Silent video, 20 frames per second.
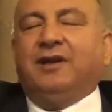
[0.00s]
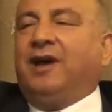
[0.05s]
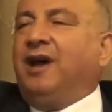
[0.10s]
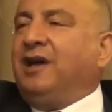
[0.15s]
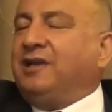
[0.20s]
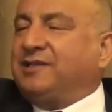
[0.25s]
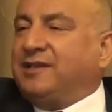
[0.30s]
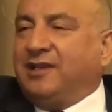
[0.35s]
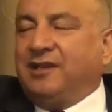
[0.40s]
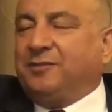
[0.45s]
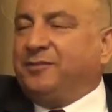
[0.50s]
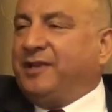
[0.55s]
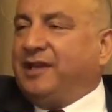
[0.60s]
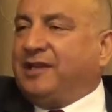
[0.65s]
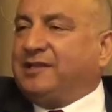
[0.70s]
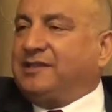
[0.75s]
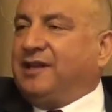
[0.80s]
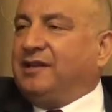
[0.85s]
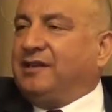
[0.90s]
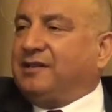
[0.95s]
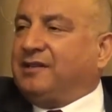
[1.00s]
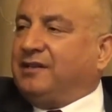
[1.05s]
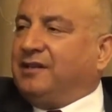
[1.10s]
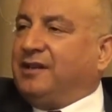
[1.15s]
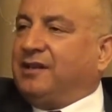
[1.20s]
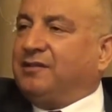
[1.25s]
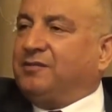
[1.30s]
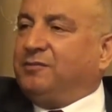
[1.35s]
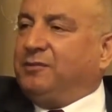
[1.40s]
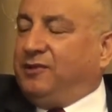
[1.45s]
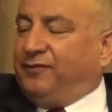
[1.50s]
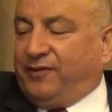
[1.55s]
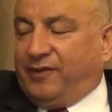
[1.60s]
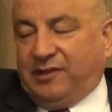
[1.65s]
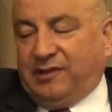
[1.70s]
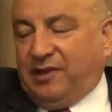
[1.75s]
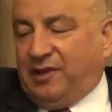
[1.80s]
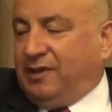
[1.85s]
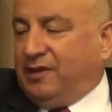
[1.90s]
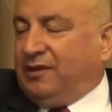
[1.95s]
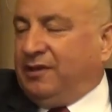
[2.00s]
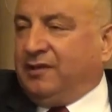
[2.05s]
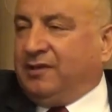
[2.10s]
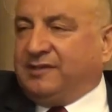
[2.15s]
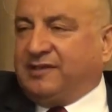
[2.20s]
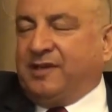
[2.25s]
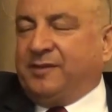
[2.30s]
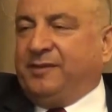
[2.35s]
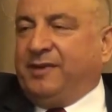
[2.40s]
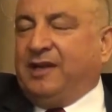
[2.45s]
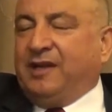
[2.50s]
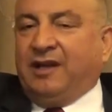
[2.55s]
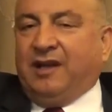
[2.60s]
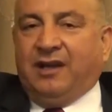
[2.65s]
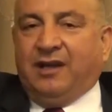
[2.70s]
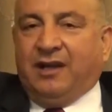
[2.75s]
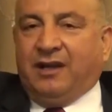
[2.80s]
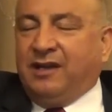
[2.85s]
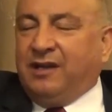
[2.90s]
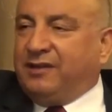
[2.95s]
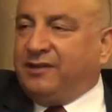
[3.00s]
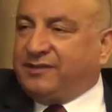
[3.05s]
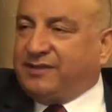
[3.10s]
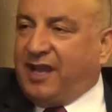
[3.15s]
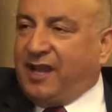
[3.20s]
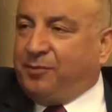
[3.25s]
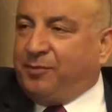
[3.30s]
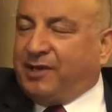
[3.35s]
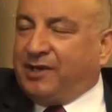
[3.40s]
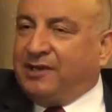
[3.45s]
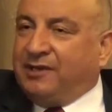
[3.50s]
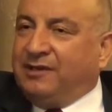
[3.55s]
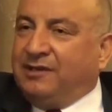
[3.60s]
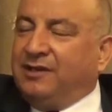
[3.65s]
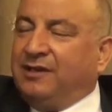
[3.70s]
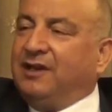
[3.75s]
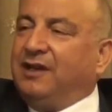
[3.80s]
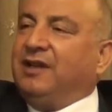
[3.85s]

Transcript: احسن المدارس على الاطلاق من فضل الله زي ما حكيت سابقا